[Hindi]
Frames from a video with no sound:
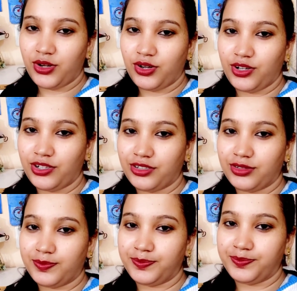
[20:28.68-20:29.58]
और
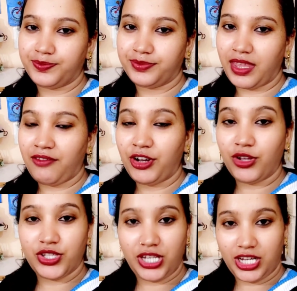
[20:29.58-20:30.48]
वीडियो
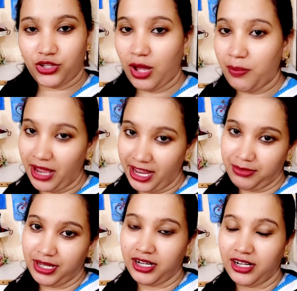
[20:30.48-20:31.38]
um, अच्छी लगे तो आप लाइक
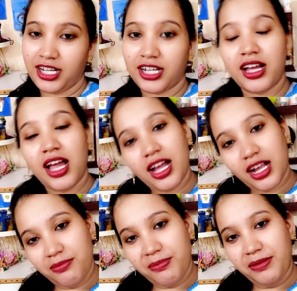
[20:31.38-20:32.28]
भी करना
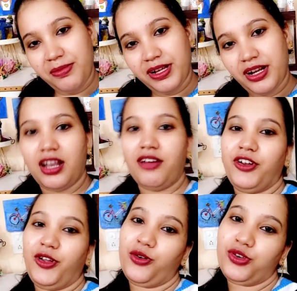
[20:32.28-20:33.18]
कमेंट भी करना
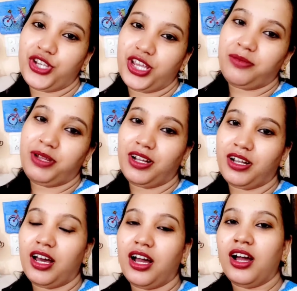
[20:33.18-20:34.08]
वीडियो को शेयर भी
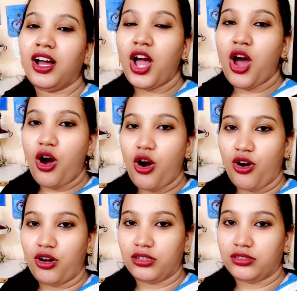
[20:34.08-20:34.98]
करना
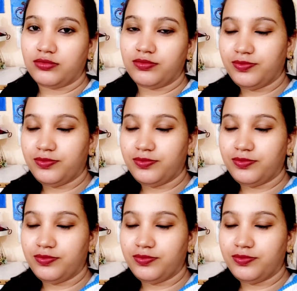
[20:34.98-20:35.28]
और um,